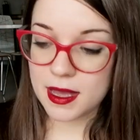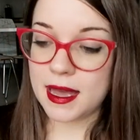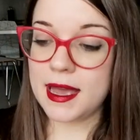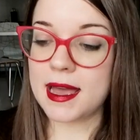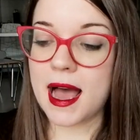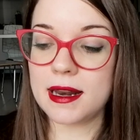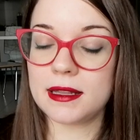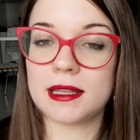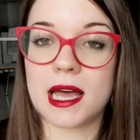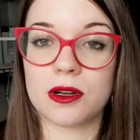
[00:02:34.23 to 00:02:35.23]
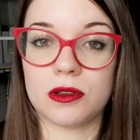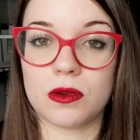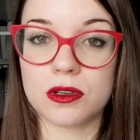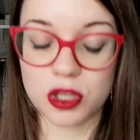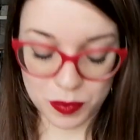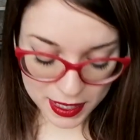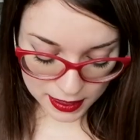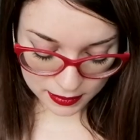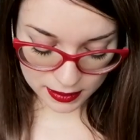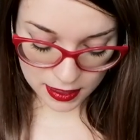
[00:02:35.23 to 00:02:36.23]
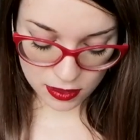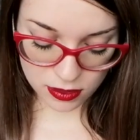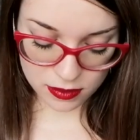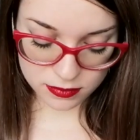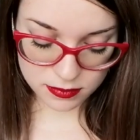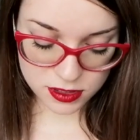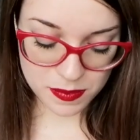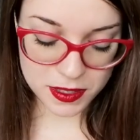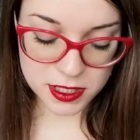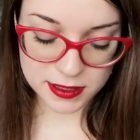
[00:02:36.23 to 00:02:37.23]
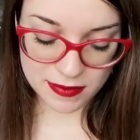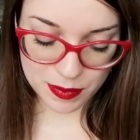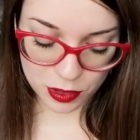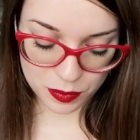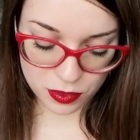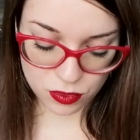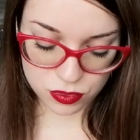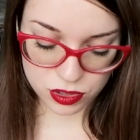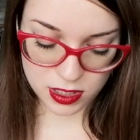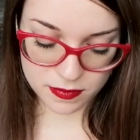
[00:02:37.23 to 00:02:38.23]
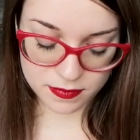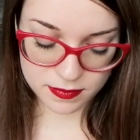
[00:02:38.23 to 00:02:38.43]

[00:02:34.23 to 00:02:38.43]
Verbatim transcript: E all'interno di questo pacchettino si presentava proprio così.